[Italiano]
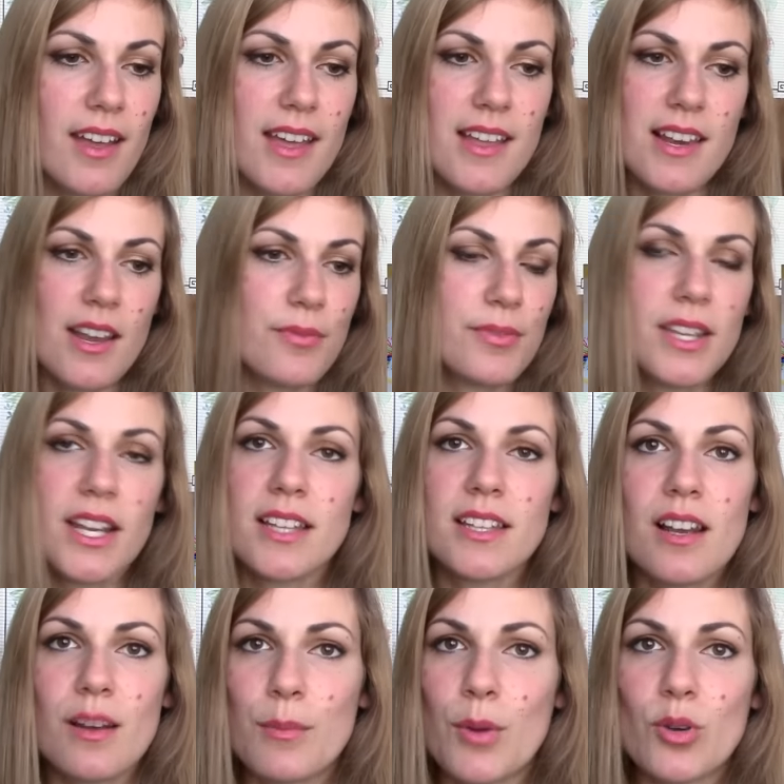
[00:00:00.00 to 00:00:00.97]
è la fine
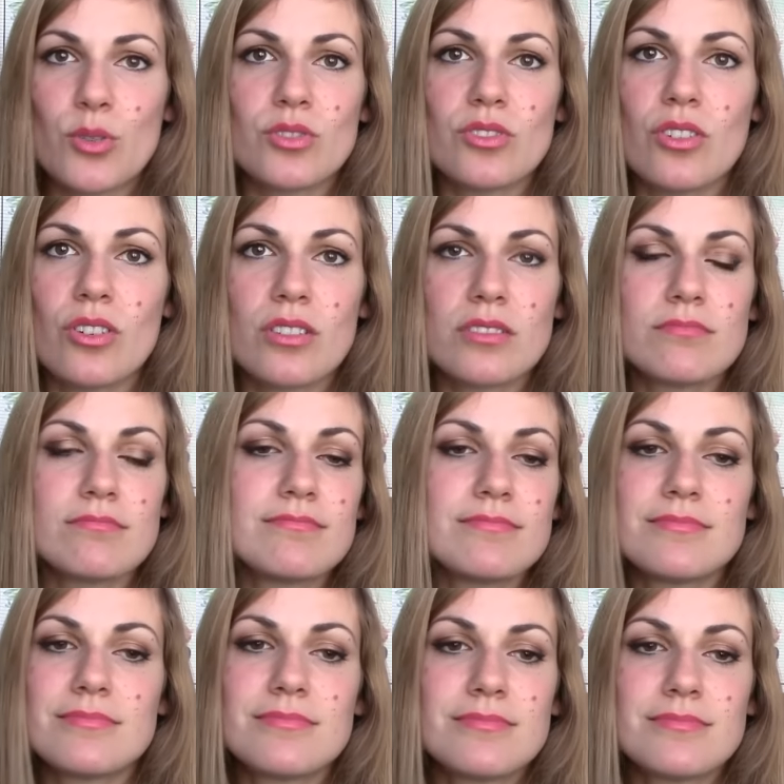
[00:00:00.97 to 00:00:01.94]
del mondo
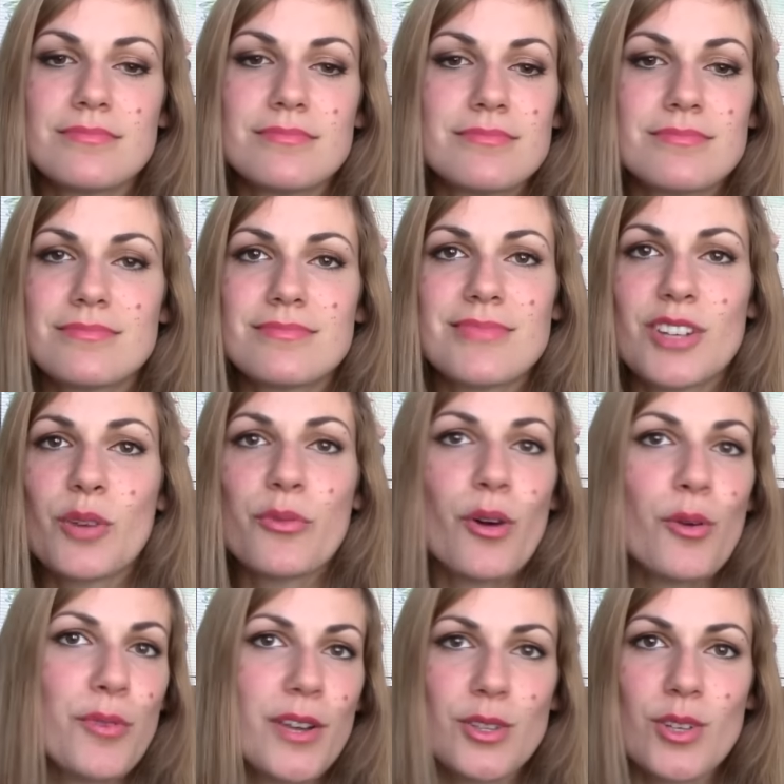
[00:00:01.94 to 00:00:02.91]
mm,
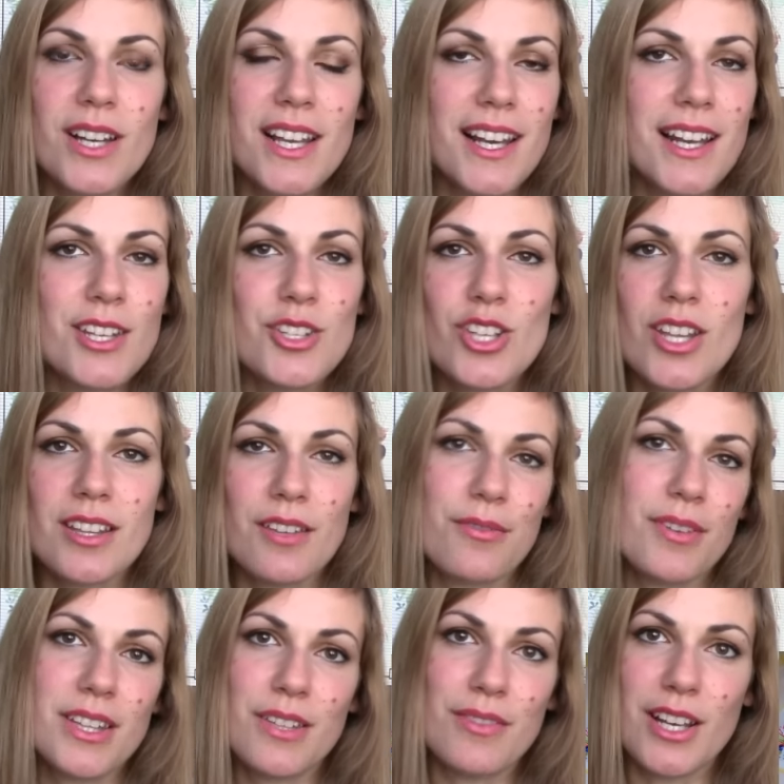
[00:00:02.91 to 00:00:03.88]
ho fatto anche la ricetta
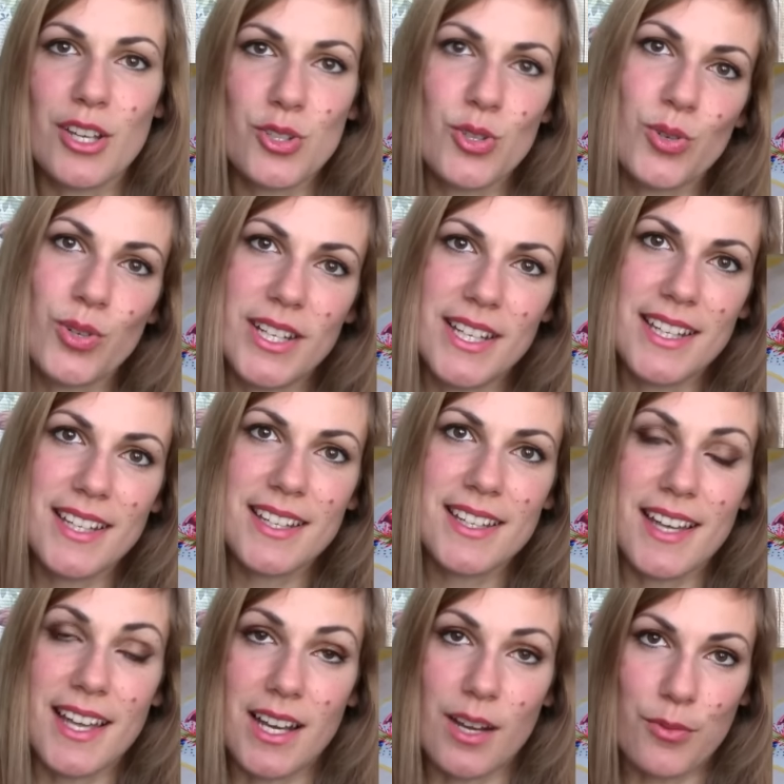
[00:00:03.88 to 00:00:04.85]
infatti vi lascerò il
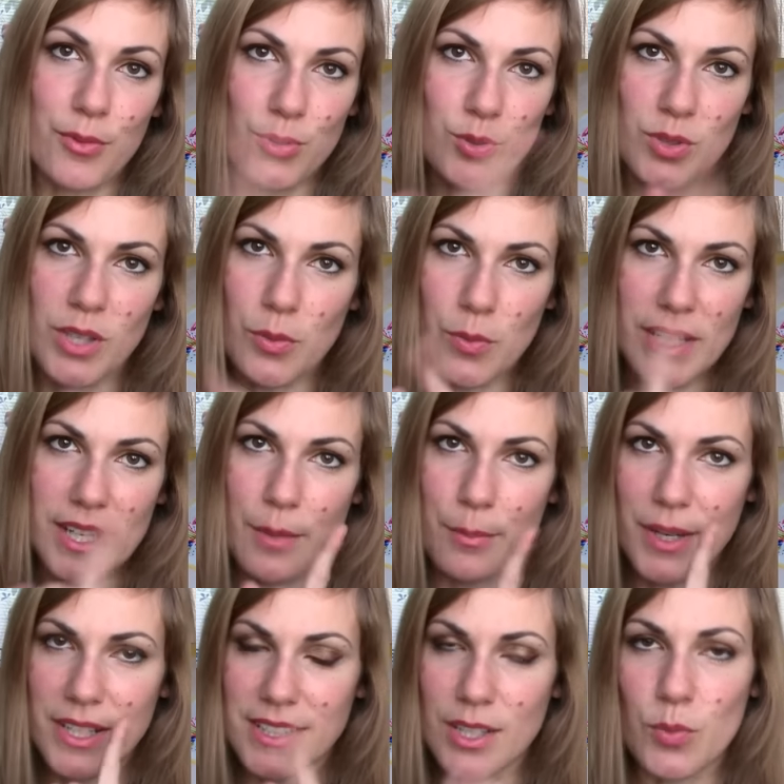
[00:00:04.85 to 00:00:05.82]
link e la foto da qualche
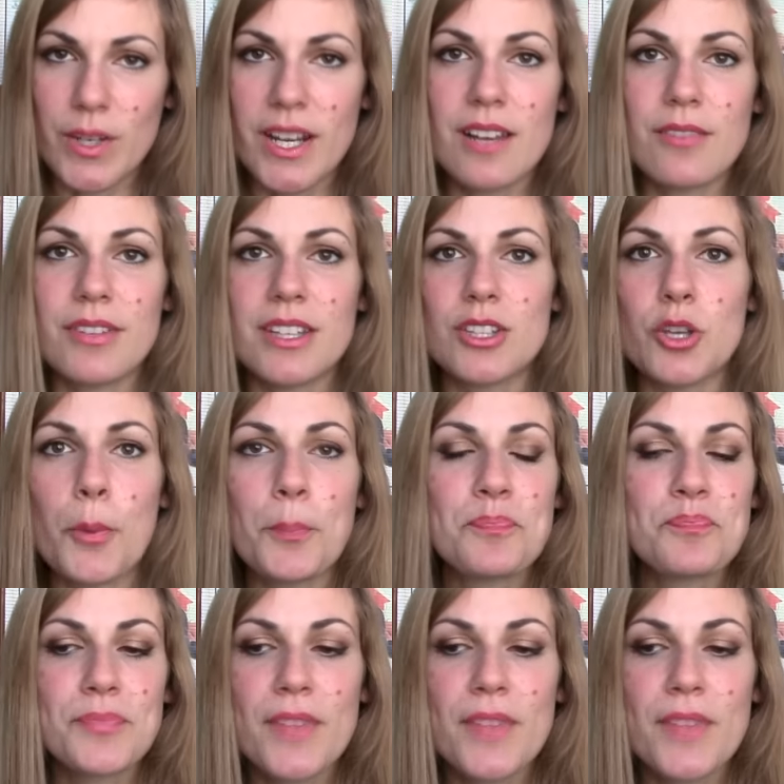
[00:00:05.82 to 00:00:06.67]
parte qui nel video